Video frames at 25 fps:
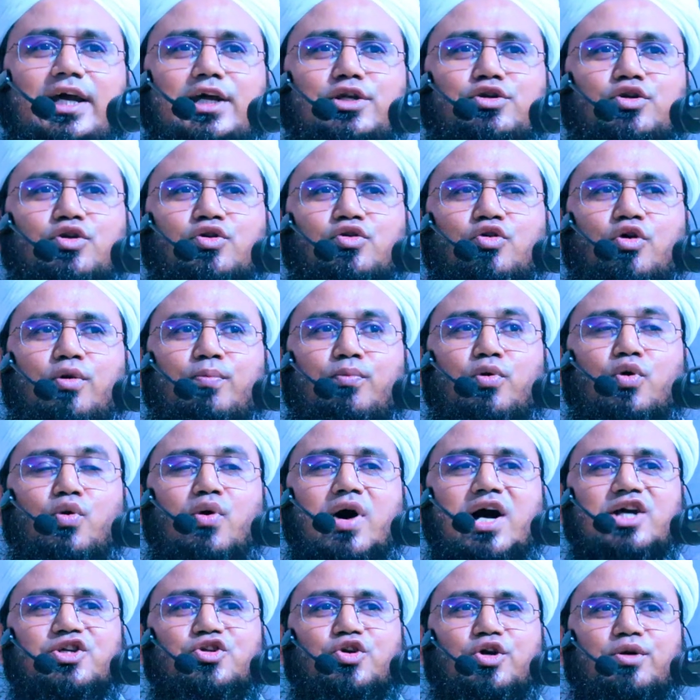এই জন্য
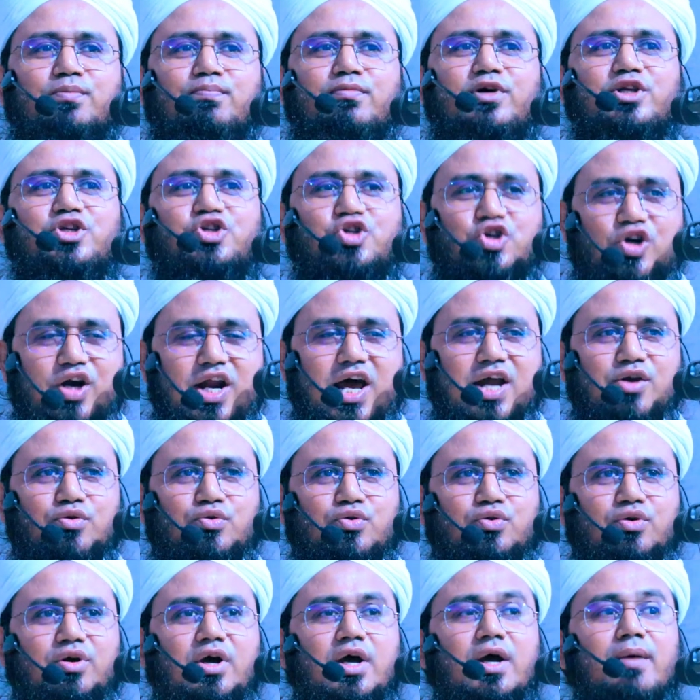ভুয়া সংবাদ
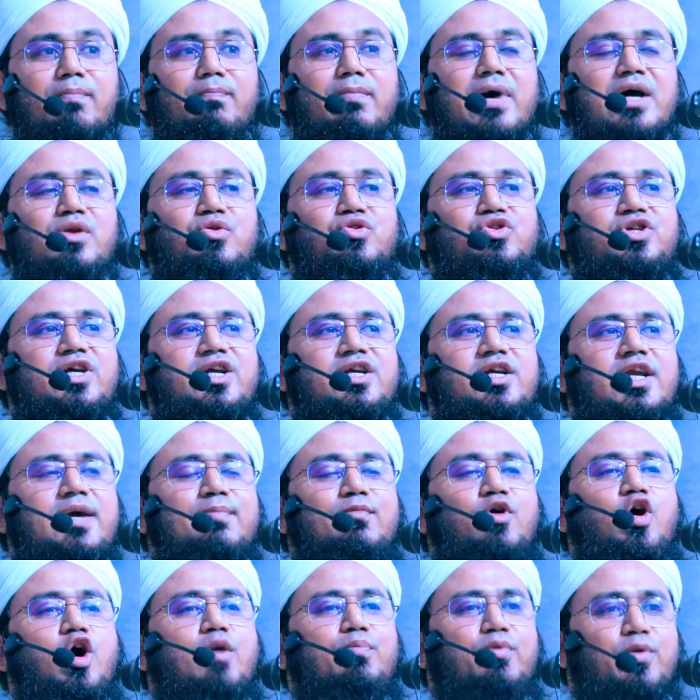ছড়ানো মানুষের
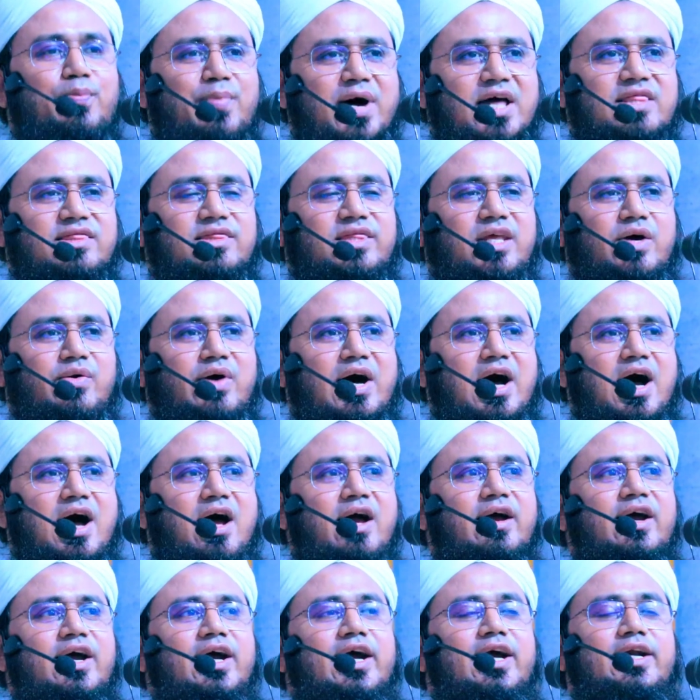নামে অপবাদ দেওয়া
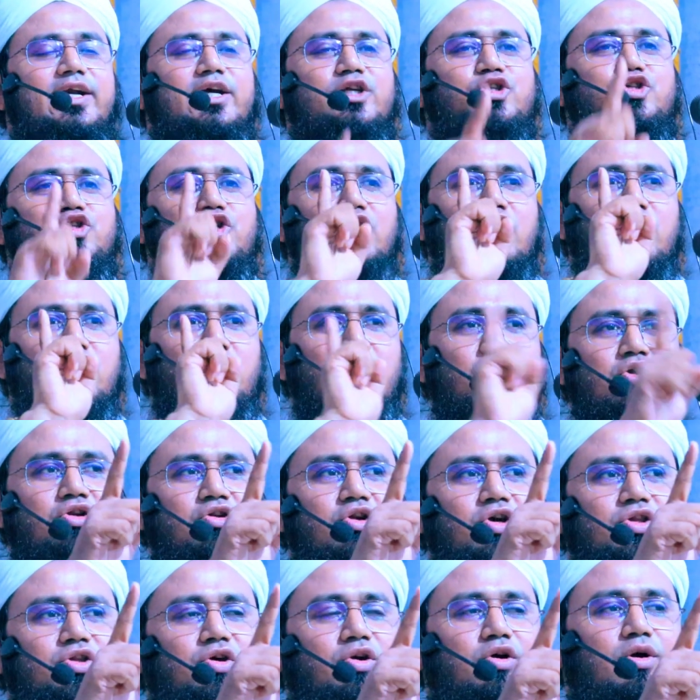এটা
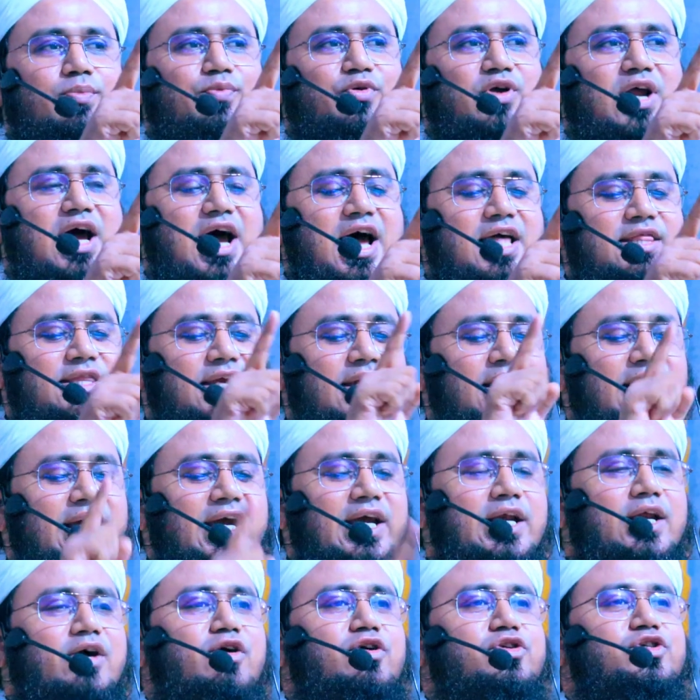জঘন্যতর অপরাধ
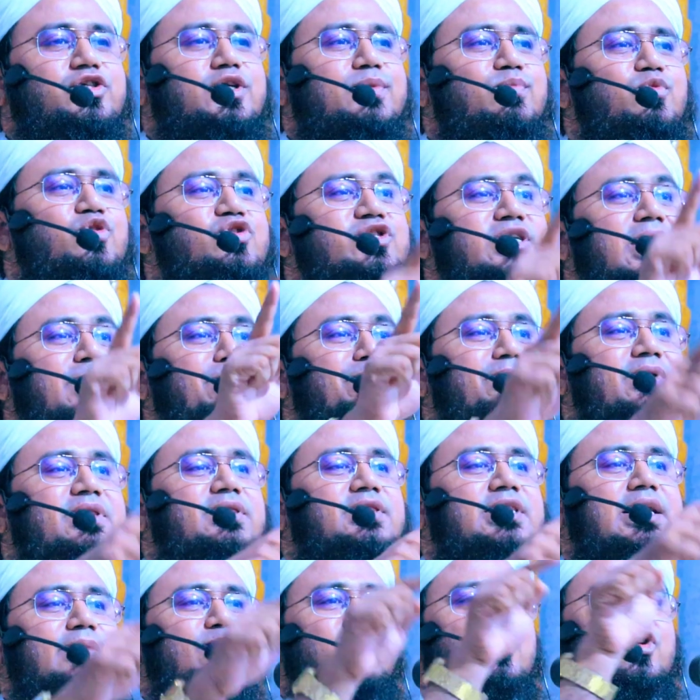এটা হচ্ছে
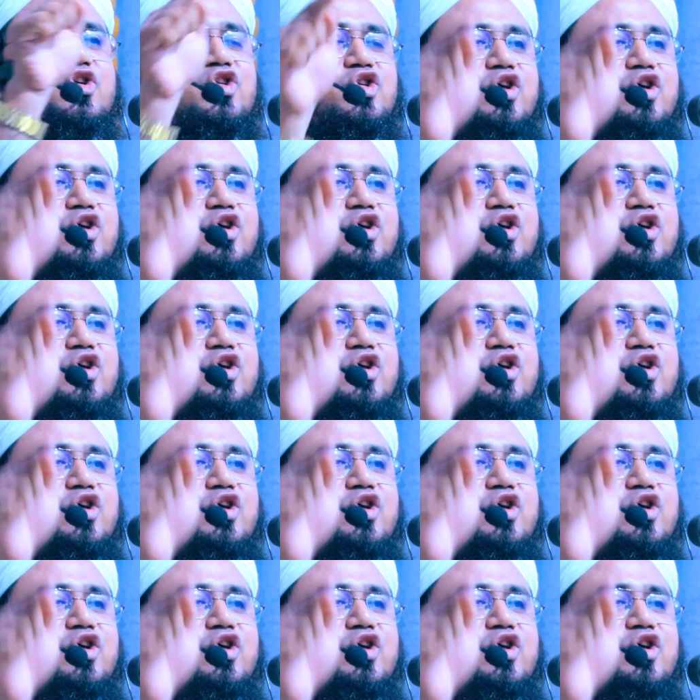মুসাব্বিত নামক